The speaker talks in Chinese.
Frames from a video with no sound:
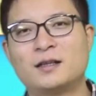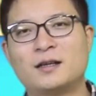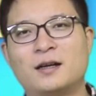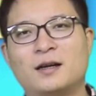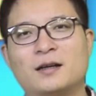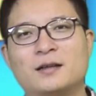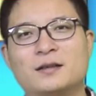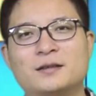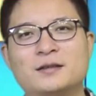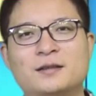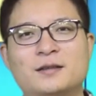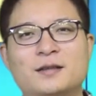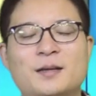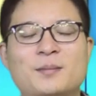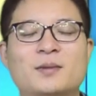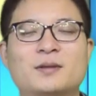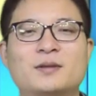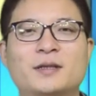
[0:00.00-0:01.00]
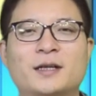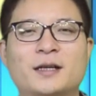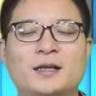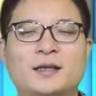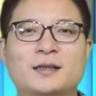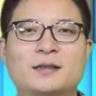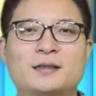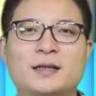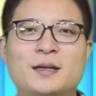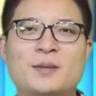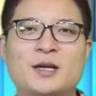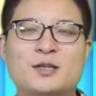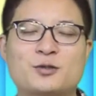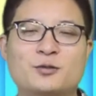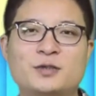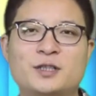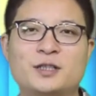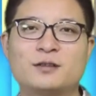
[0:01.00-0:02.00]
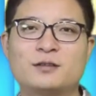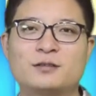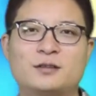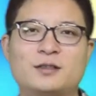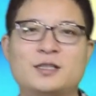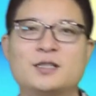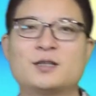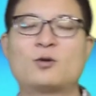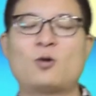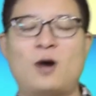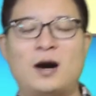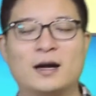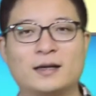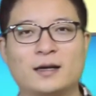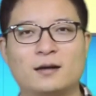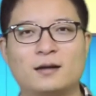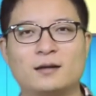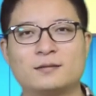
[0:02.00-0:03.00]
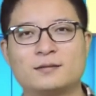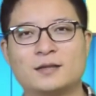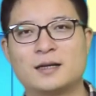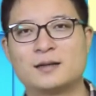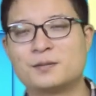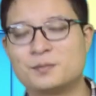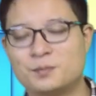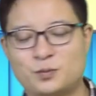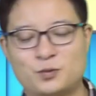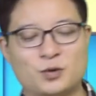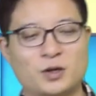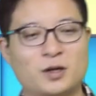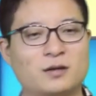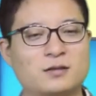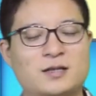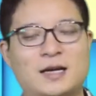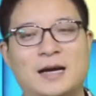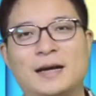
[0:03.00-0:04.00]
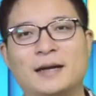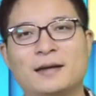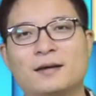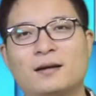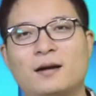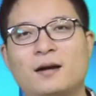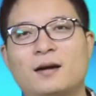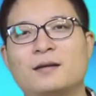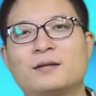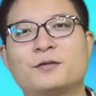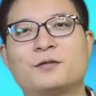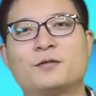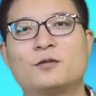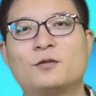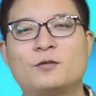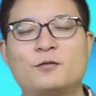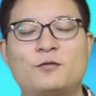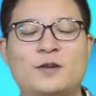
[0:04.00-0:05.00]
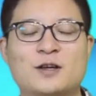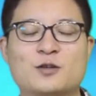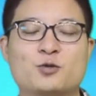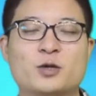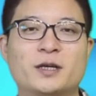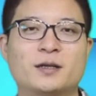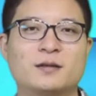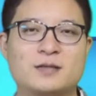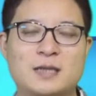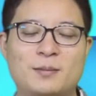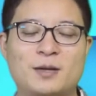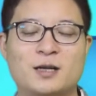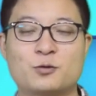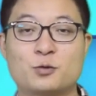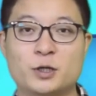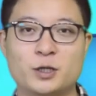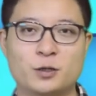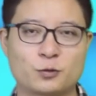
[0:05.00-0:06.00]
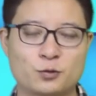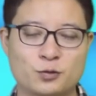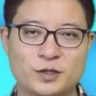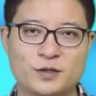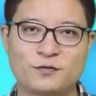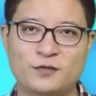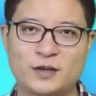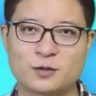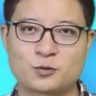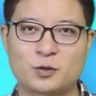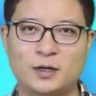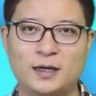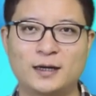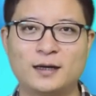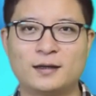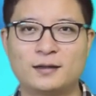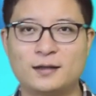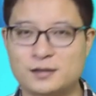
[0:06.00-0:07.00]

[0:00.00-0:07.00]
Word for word: 呃，雷那个雷曼兄弟都已经垮掉了，那最后才呃放水，才把水又重新放出来。